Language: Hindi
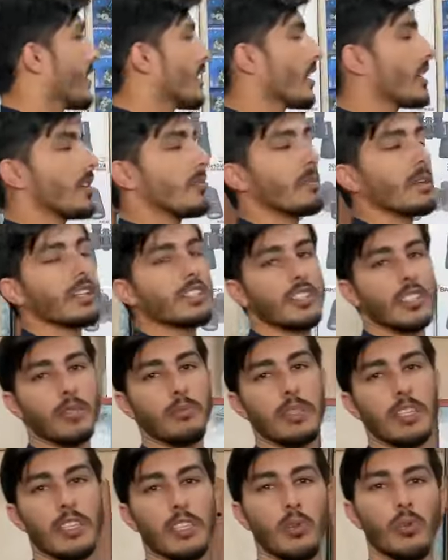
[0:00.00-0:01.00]
ठीक है ये मैगजीन
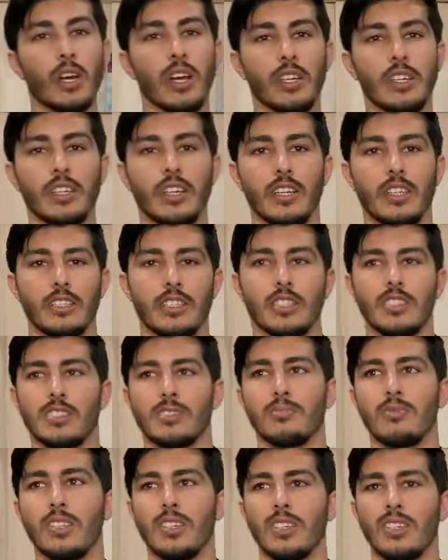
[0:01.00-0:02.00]
में न्यू आई है
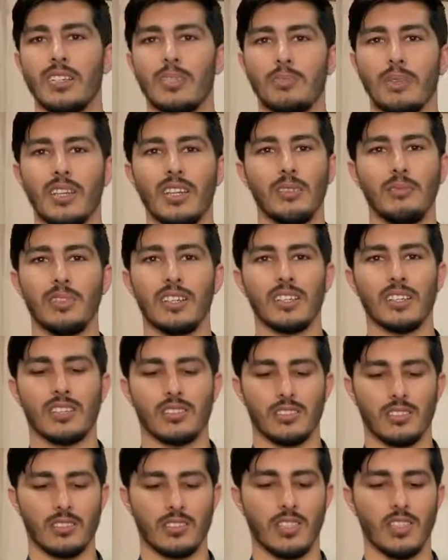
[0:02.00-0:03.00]
इसमें पहले मैंने
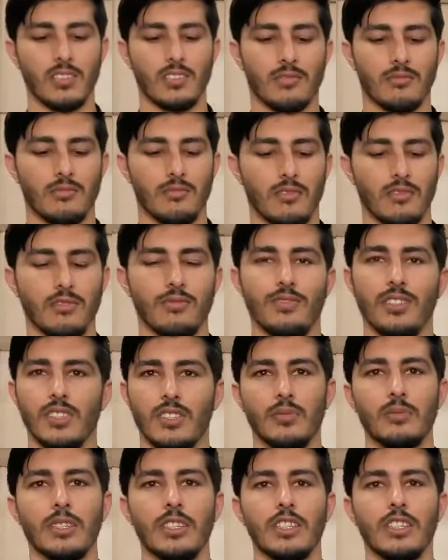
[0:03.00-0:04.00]
शायद
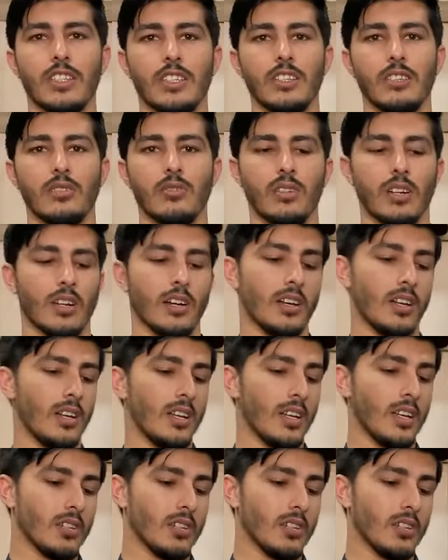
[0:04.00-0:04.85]
वीडियो भी नहीं किया हुआ था